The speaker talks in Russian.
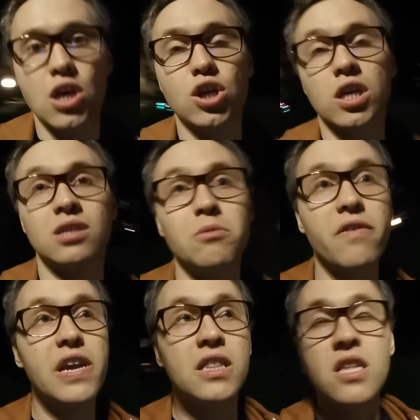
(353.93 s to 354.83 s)
И сейчас
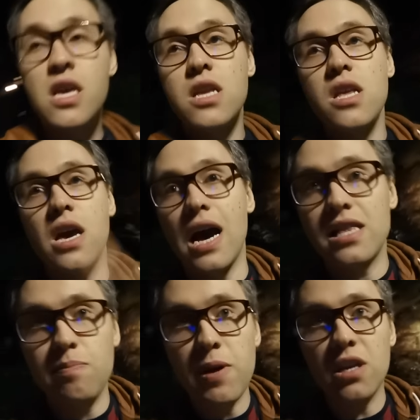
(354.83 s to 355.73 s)
им говорят, не-не-не,
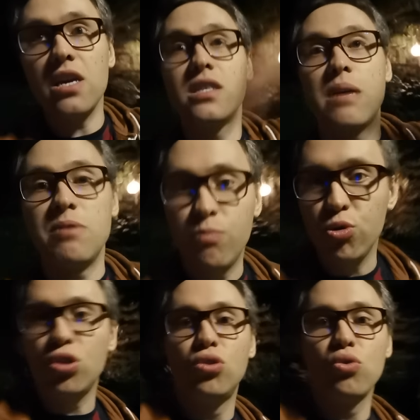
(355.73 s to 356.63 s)
а теперь экзамен
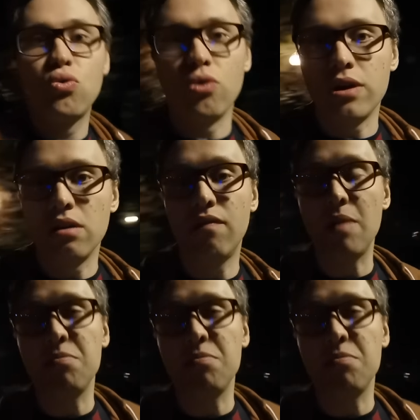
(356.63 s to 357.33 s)
будет другой.